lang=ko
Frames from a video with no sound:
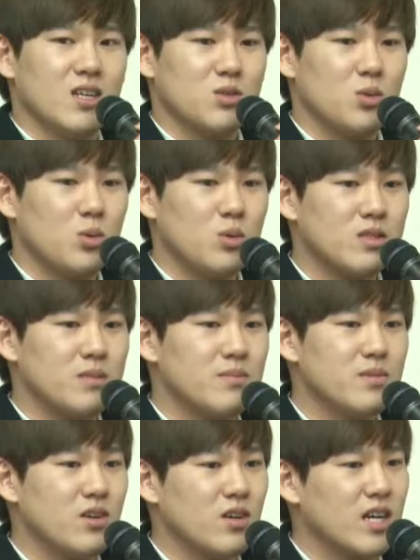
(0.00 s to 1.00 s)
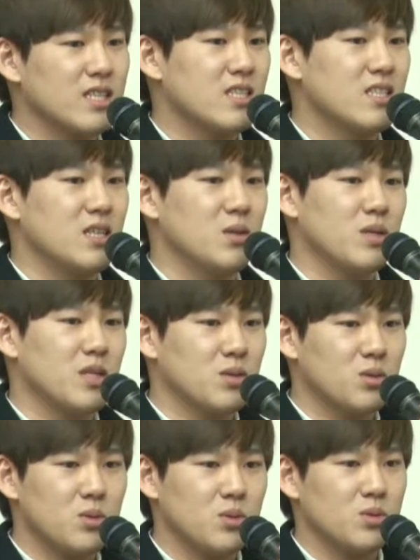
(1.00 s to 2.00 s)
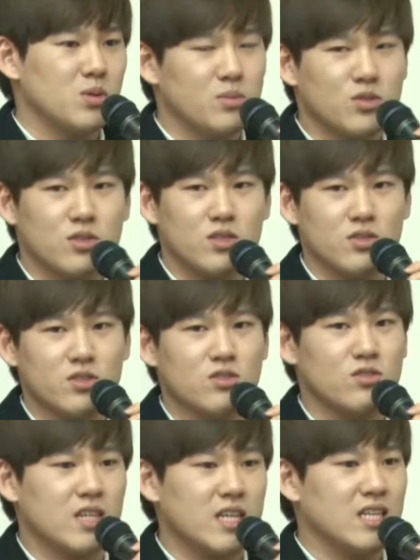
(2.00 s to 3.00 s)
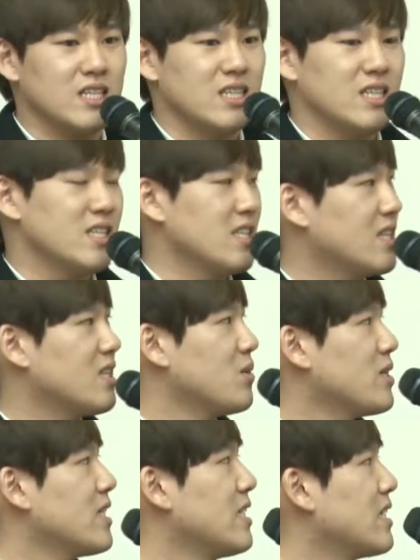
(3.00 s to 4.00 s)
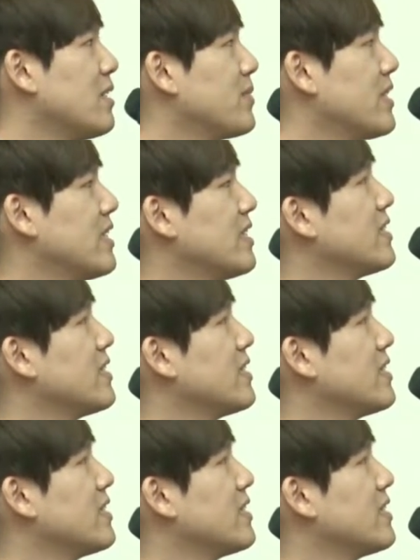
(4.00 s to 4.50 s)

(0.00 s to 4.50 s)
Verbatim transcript: 조금 더 같은 내용이라도 점수를 얻을 수가 있다고 생각을 합니다.